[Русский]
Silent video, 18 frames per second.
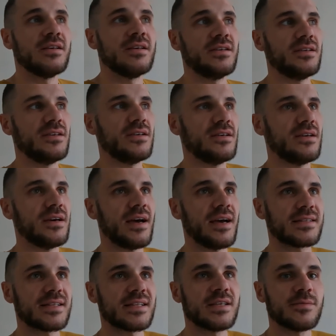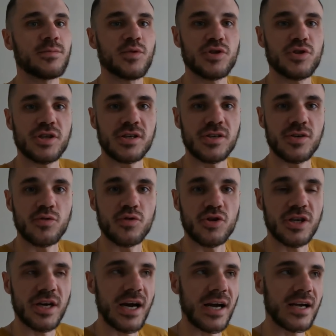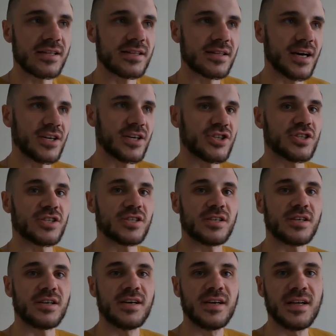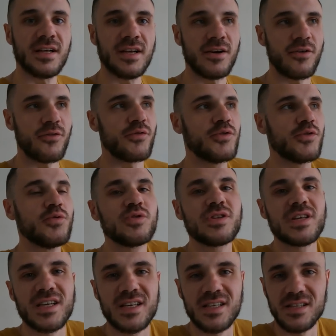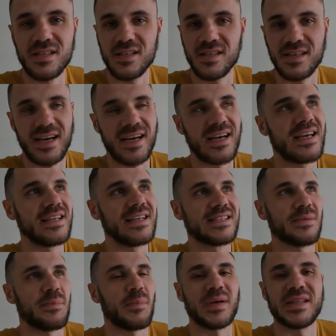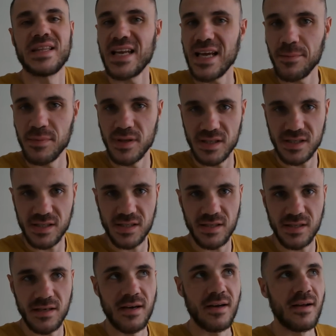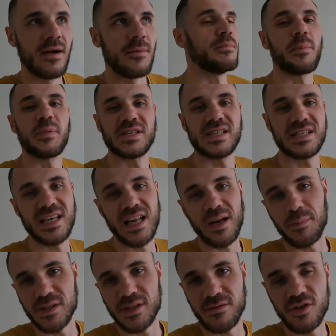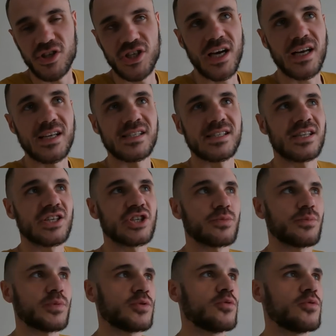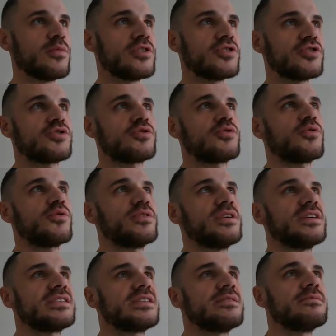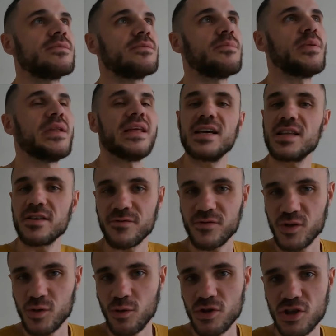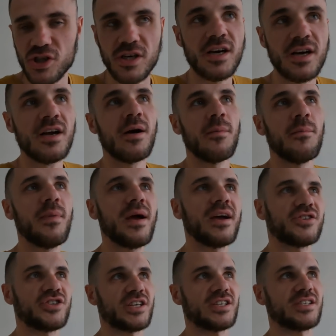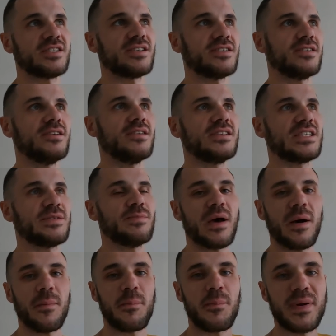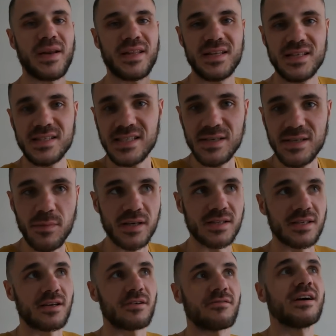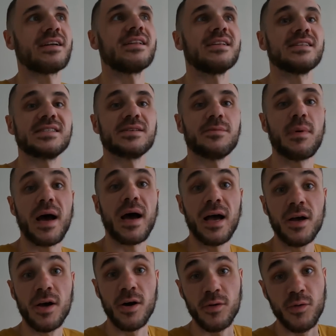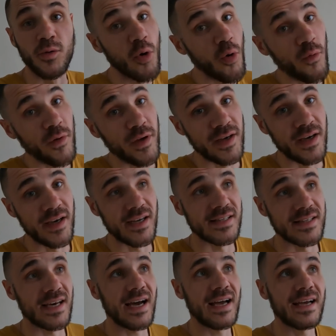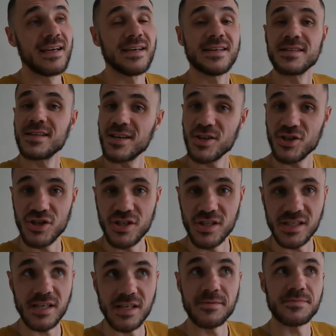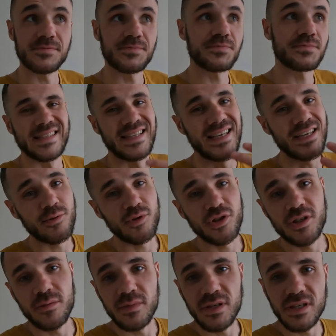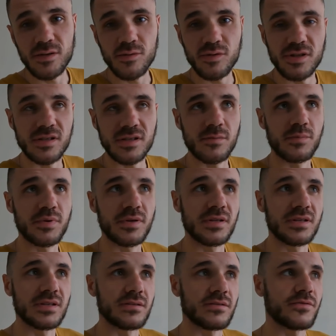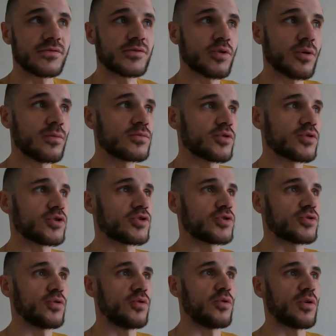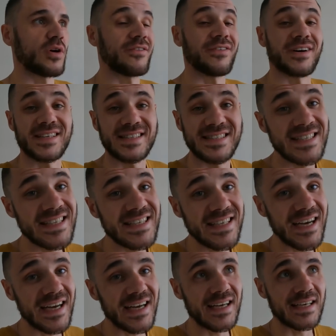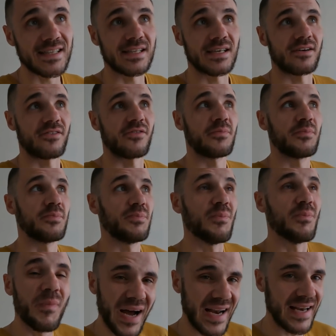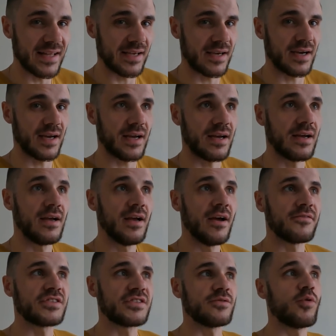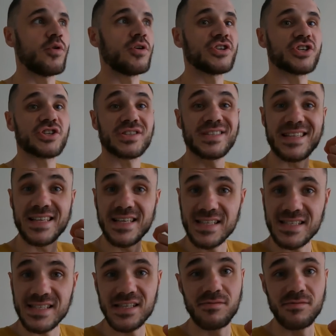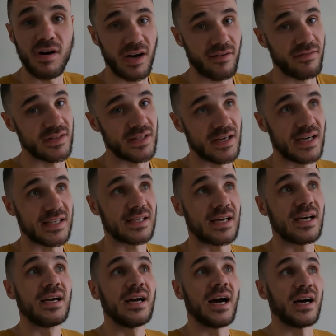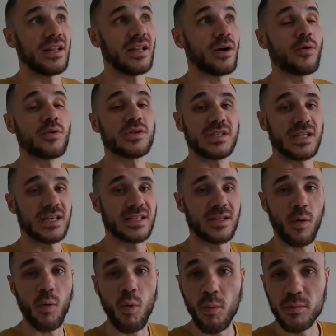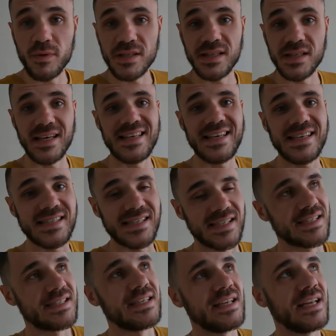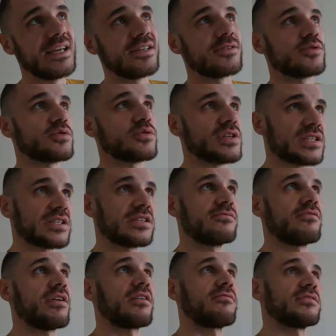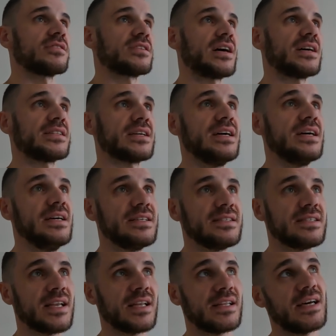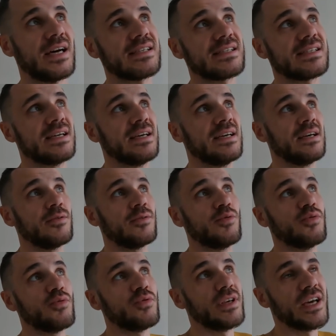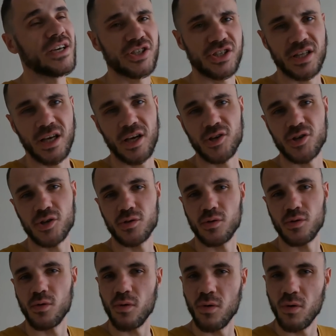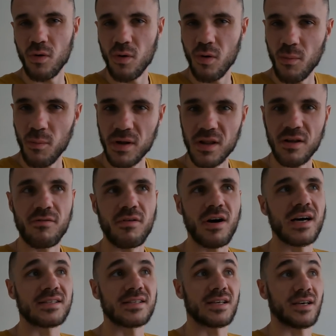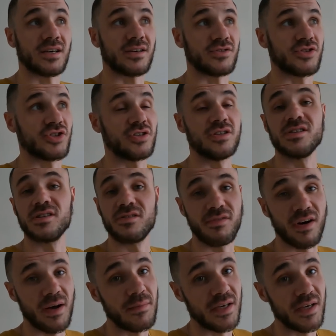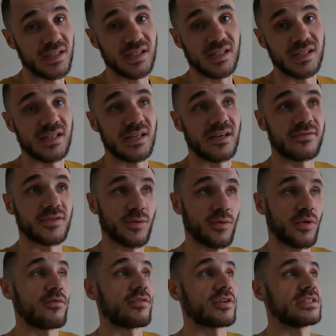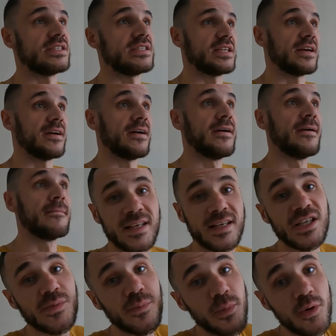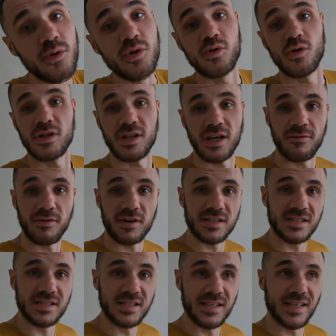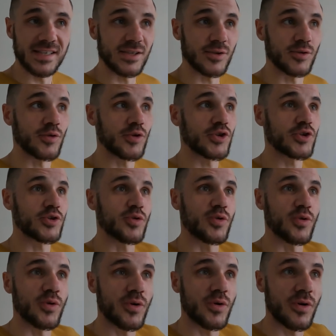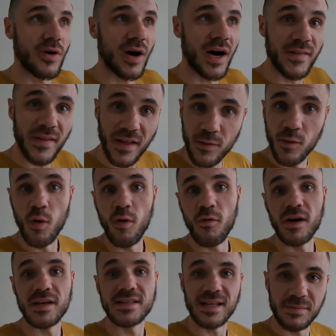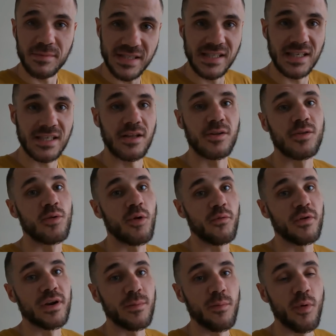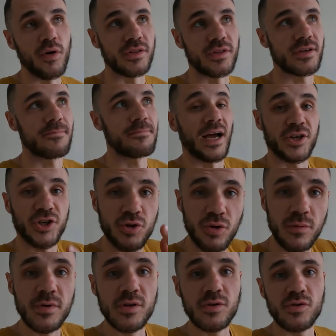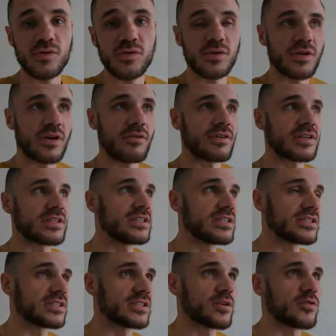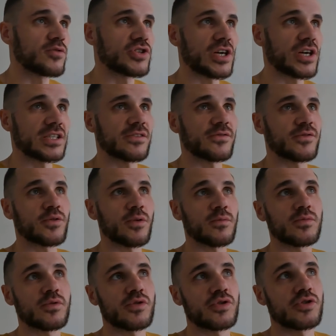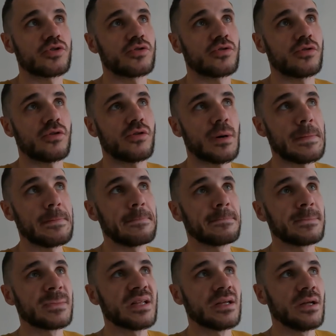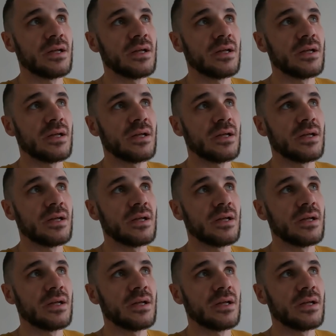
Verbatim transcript: И это немножко нарушает наши внутренние, как говорится, потребности. Мы посидели, посовещались и даже подумали, что если мы приедем в Сочи, мы отчасти себя придадим открывать для себя новые города для жизни. Следующий минус был в том, то, что квартирка эта маленькая, всего лишь 32 квадрата. Она хоть и однокомнатная, есть разделение, но 32 квадрата для нас, ну, я считаю, что маловато жить 2 месяца в такой квартире. Есть плюс у этой квартиры, это то, что она новая, там сделан новый ремонт. А еще минус у этой квартиры заключается в том, то, что